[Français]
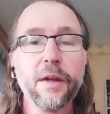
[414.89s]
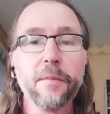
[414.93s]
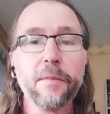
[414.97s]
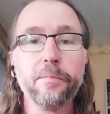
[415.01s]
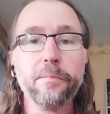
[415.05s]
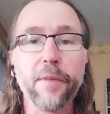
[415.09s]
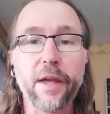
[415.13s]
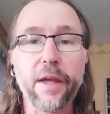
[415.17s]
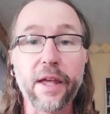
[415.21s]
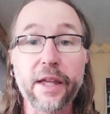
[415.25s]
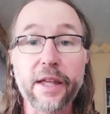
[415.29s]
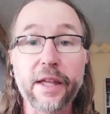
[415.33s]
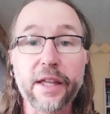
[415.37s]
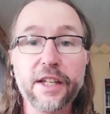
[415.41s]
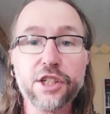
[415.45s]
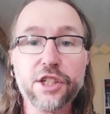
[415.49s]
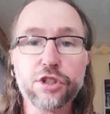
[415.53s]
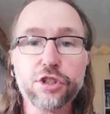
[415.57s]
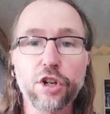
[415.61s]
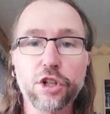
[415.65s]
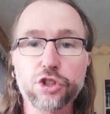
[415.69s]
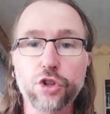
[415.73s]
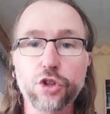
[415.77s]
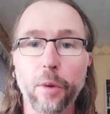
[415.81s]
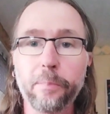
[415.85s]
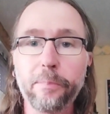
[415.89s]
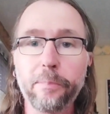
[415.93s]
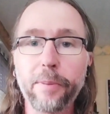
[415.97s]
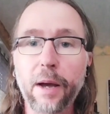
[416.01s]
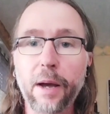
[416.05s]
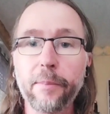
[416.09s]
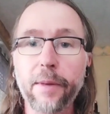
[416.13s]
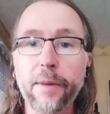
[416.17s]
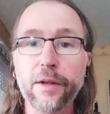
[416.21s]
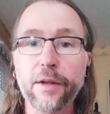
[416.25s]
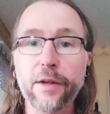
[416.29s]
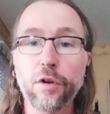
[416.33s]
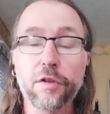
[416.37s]
mais il change en
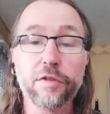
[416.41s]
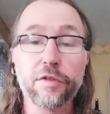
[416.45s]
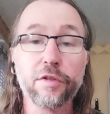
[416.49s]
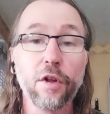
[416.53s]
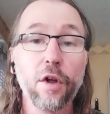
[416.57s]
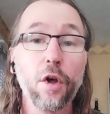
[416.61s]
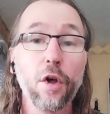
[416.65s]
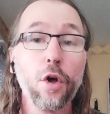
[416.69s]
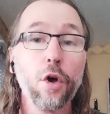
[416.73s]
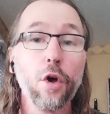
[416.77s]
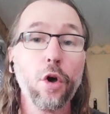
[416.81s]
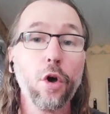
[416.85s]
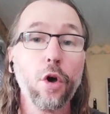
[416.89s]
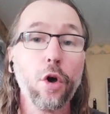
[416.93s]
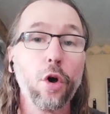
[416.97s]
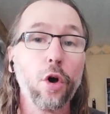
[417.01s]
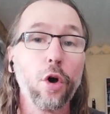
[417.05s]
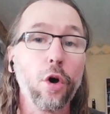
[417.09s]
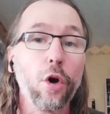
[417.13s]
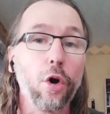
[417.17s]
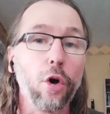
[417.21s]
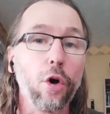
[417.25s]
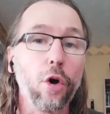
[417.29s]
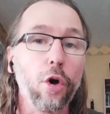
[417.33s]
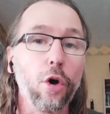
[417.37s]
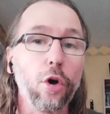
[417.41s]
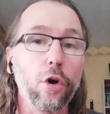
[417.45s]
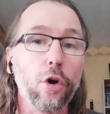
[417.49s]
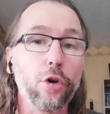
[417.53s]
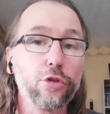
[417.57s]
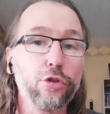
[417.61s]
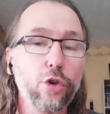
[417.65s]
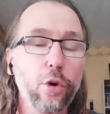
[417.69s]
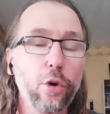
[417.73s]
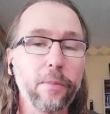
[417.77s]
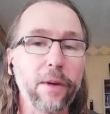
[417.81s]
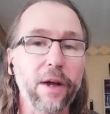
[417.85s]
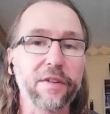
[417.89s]
permanence euh,
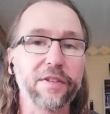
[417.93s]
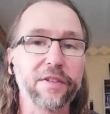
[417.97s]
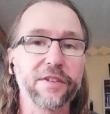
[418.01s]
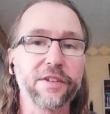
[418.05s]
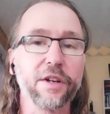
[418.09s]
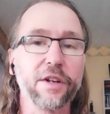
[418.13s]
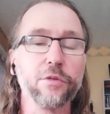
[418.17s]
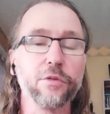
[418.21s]
de masque.